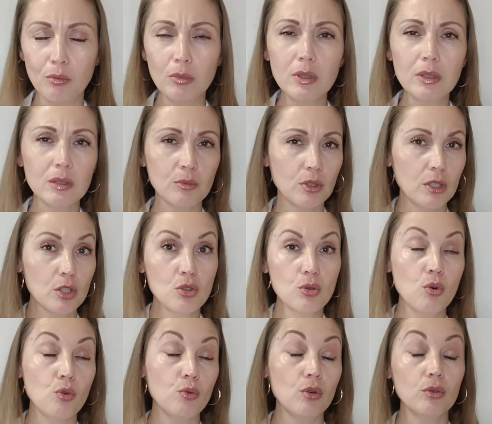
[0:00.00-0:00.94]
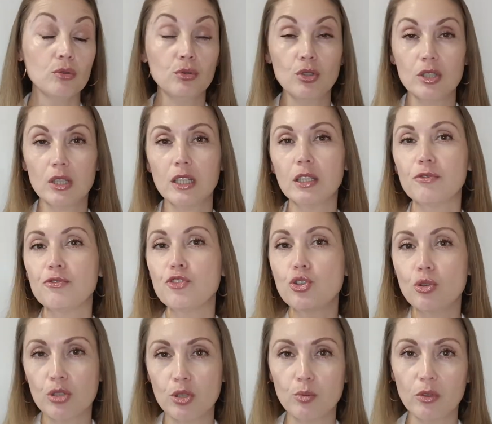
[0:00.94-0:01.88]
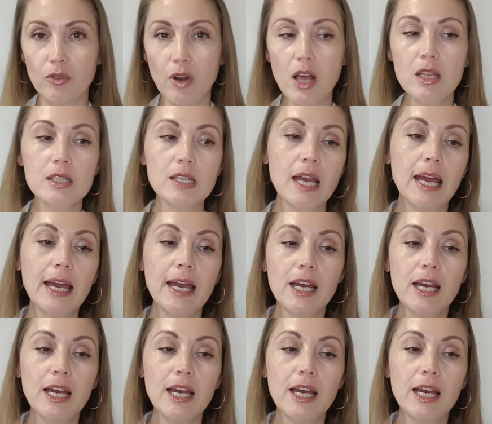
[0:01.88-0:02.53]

мылами лицо. То есть это все смывалось.